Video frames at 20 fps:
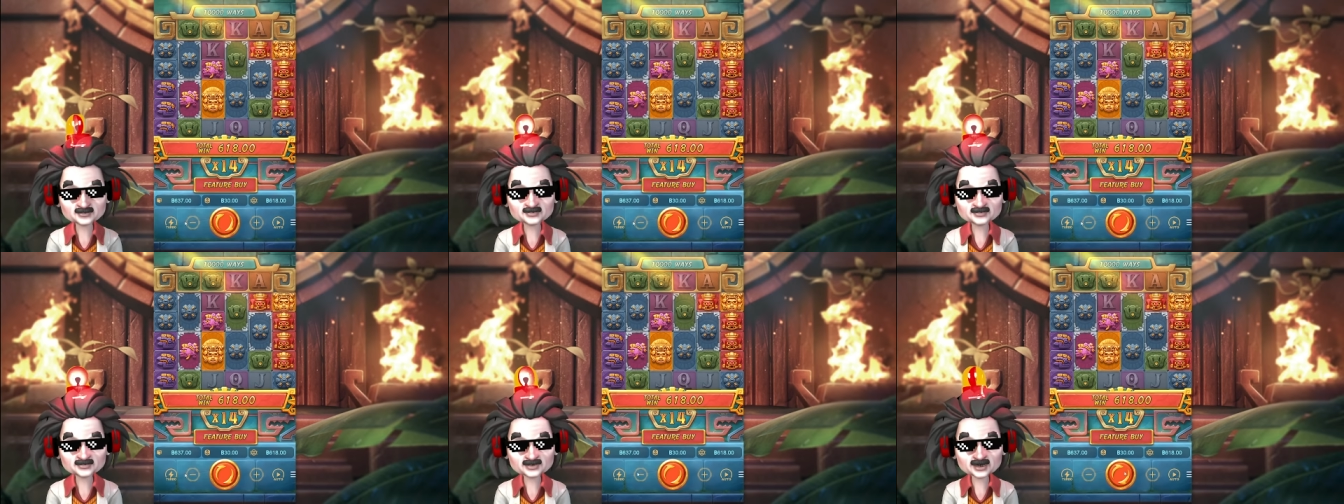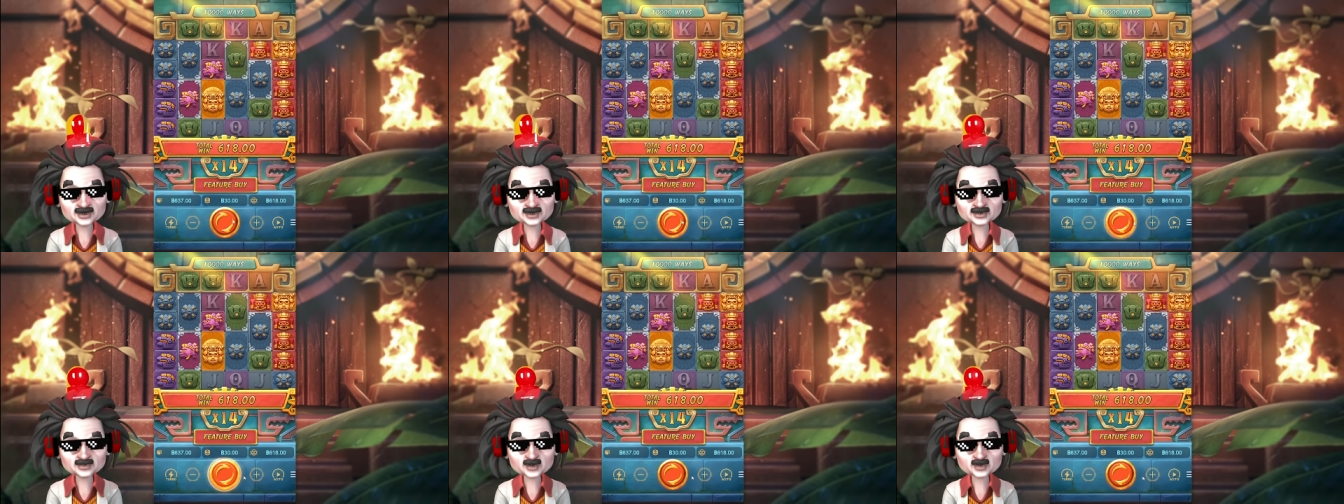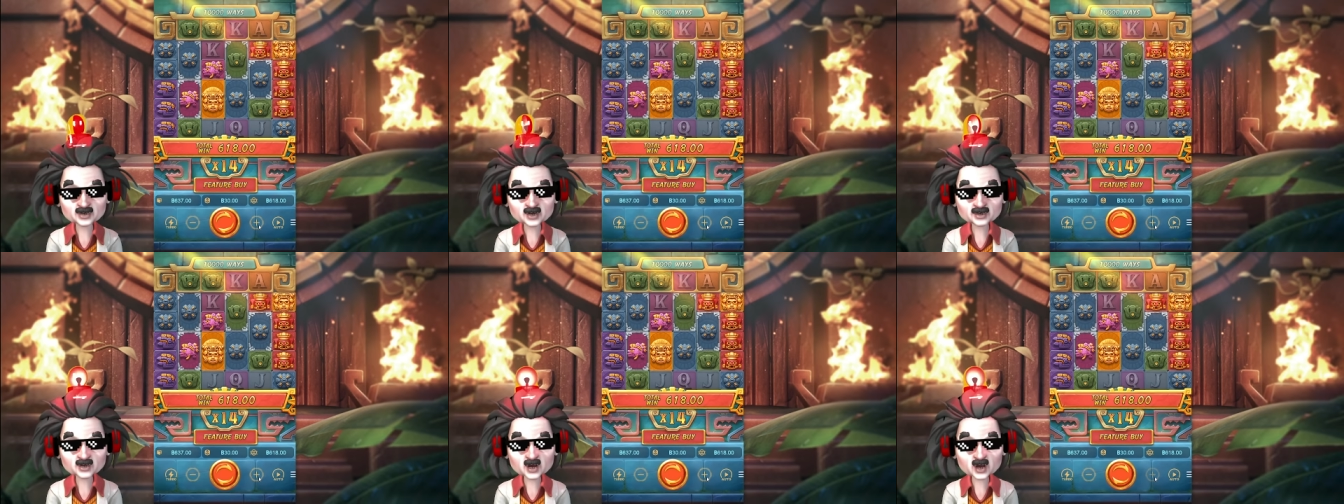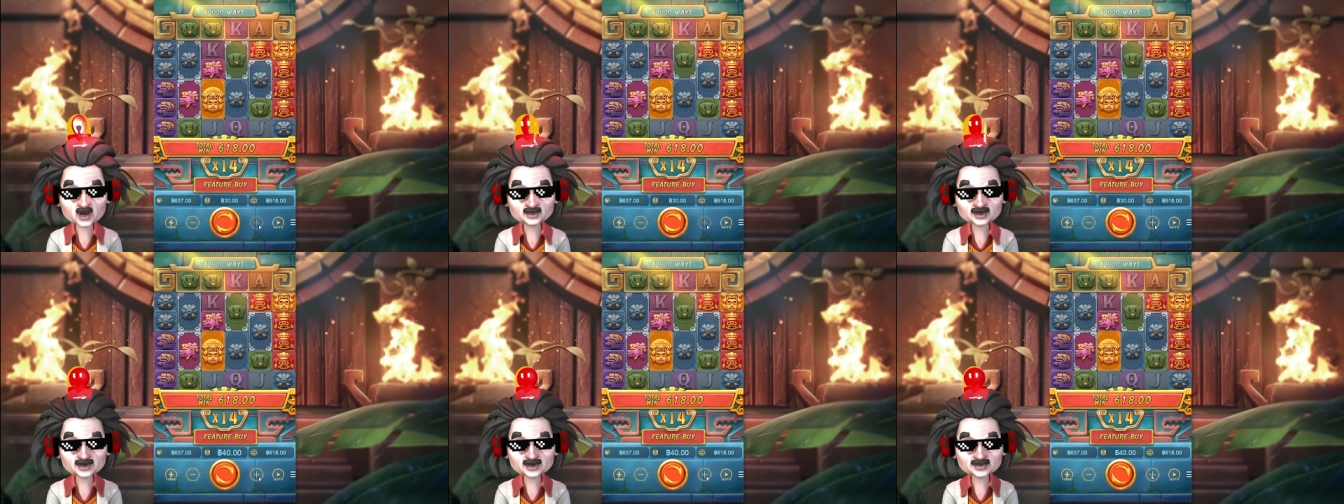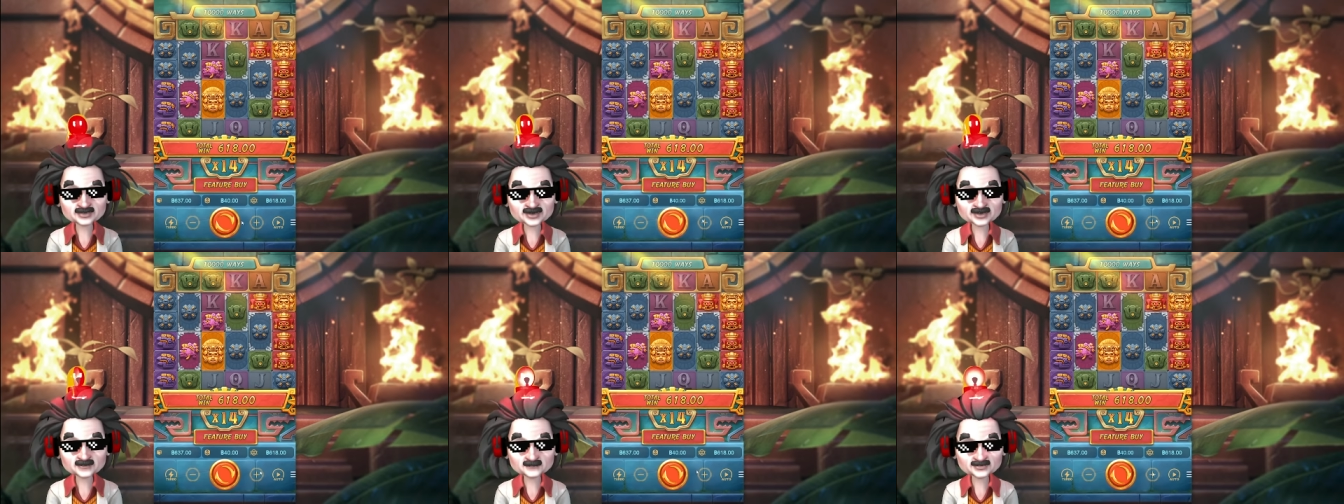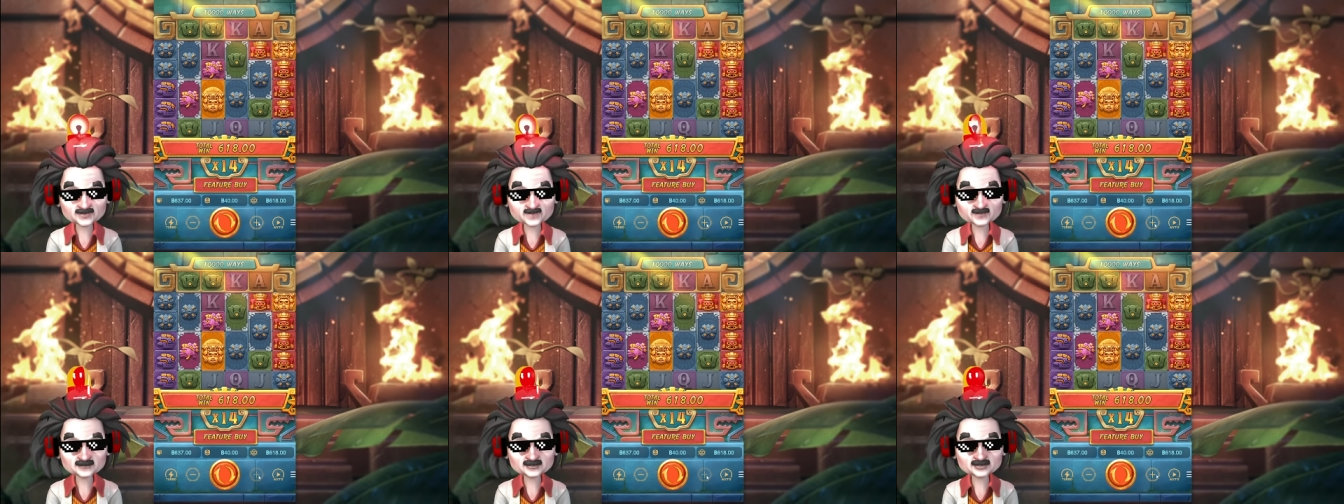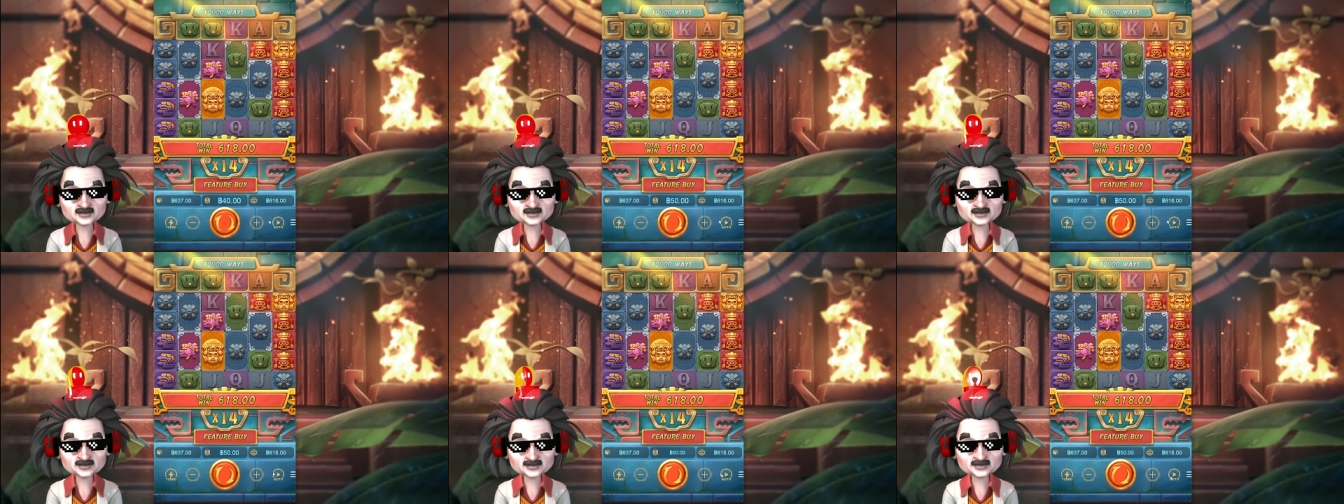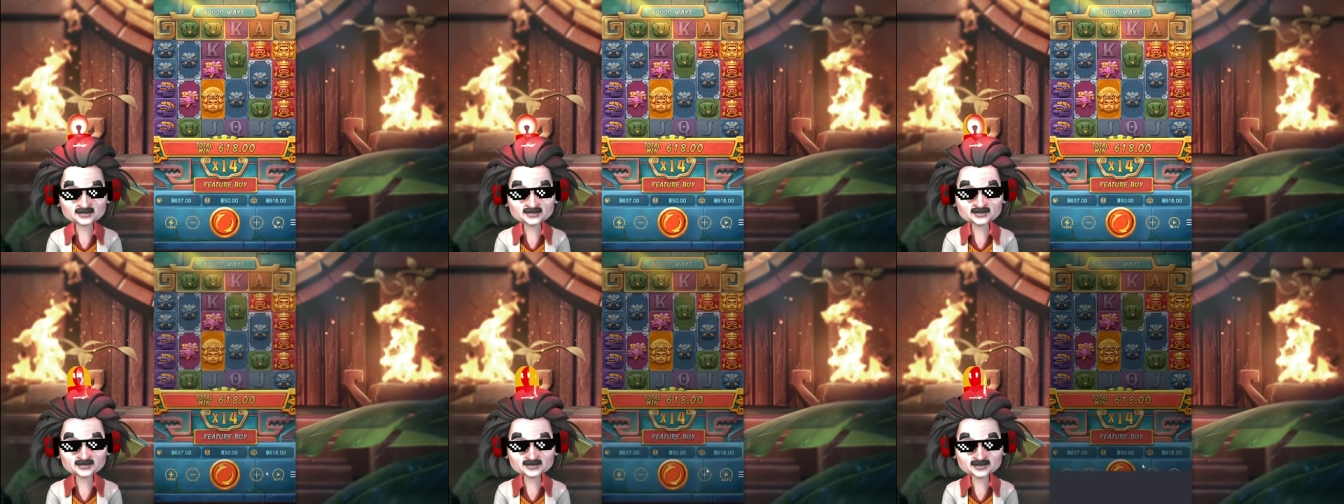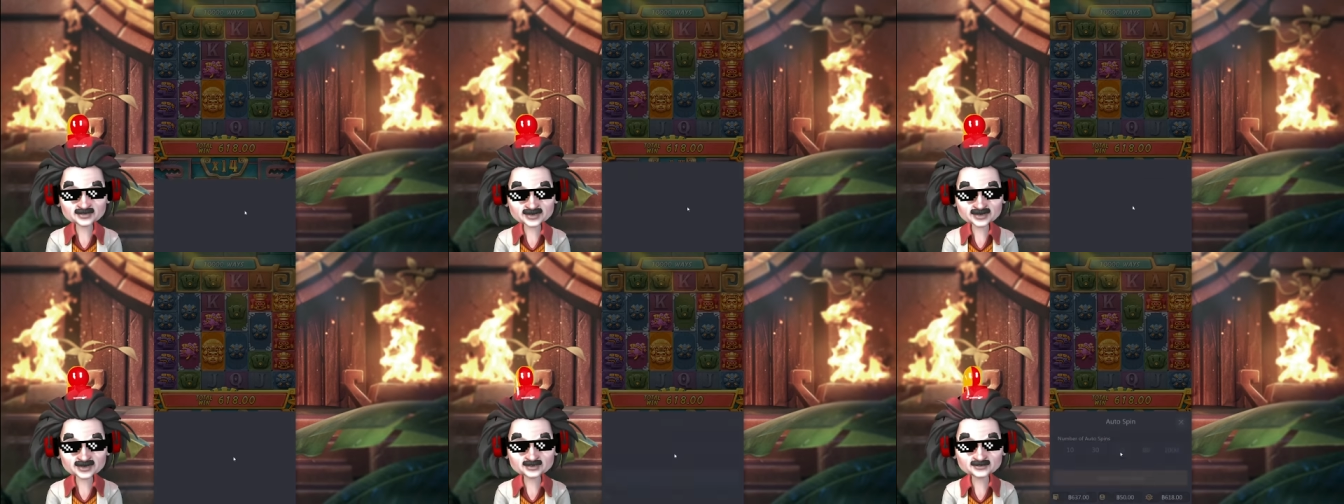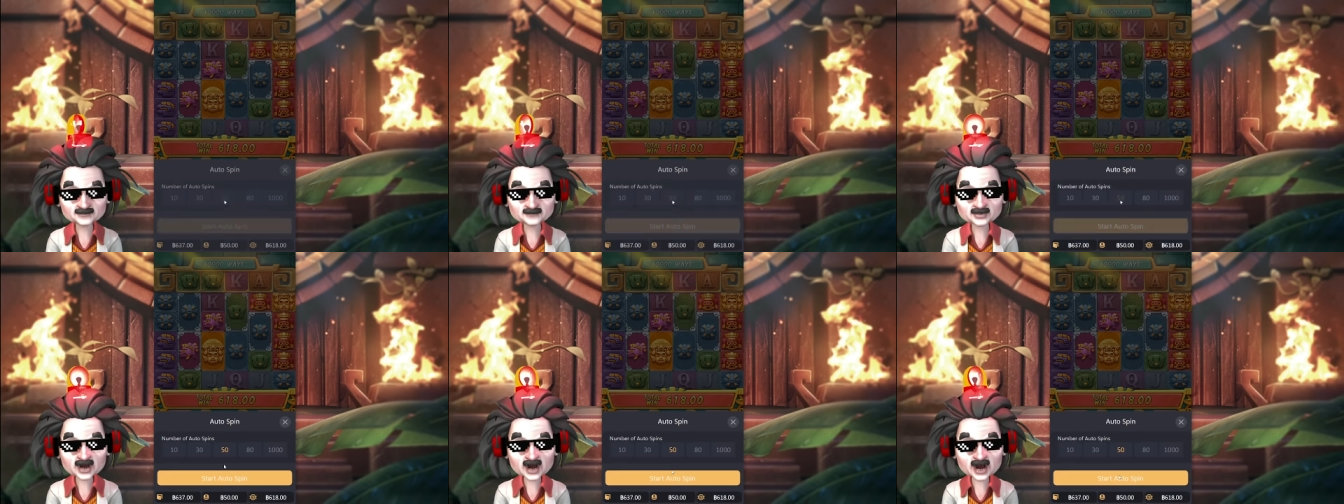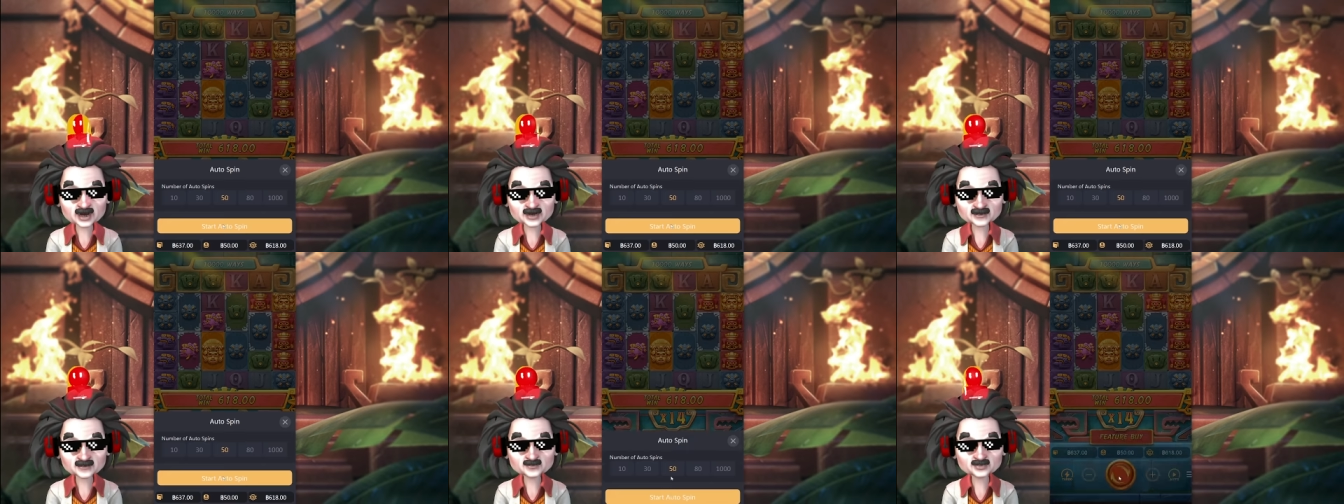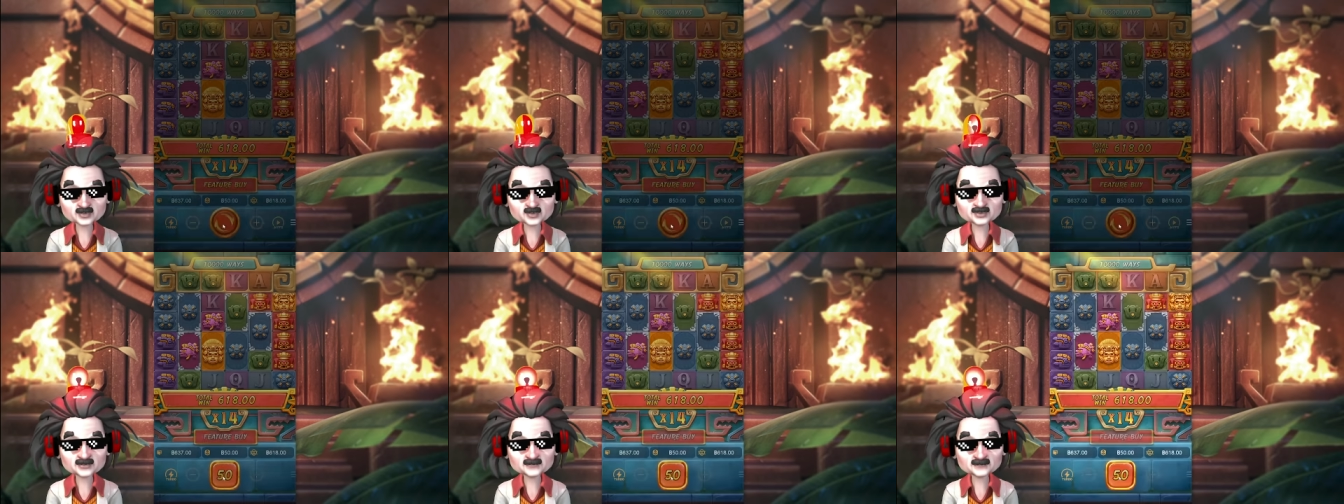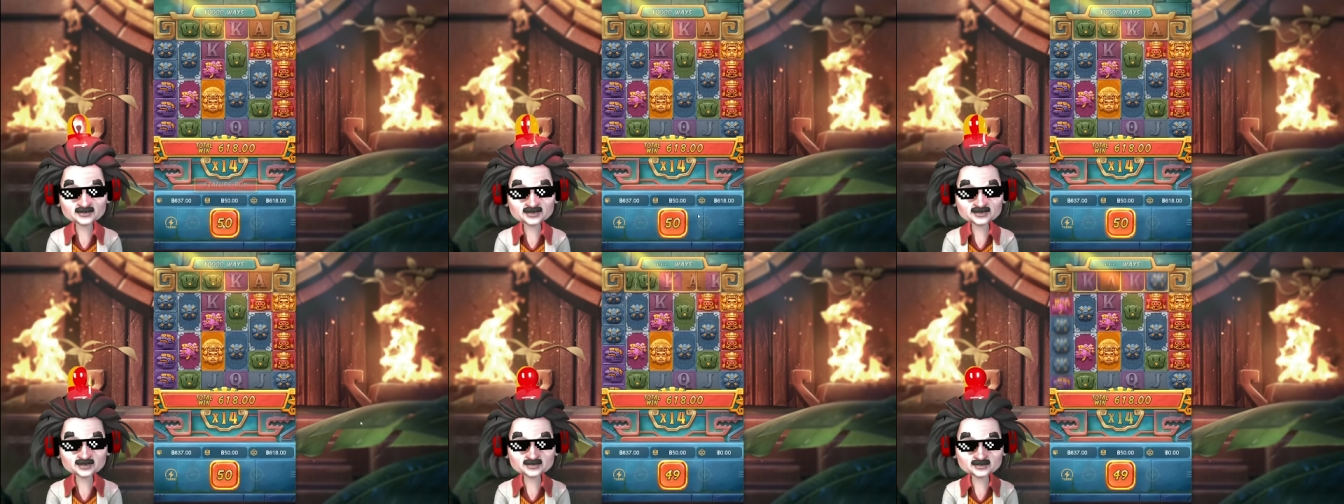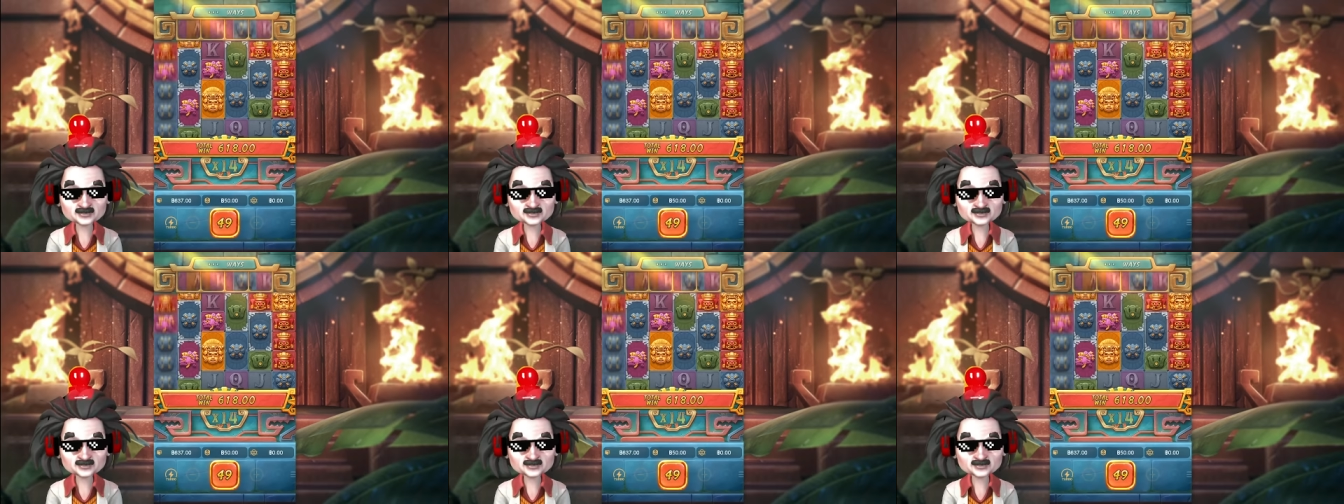อ่ะเดี๋ยวเราลองขยับเบ็ดห้าสิบหน่อยแล้วกันคุณผู้ชมนะ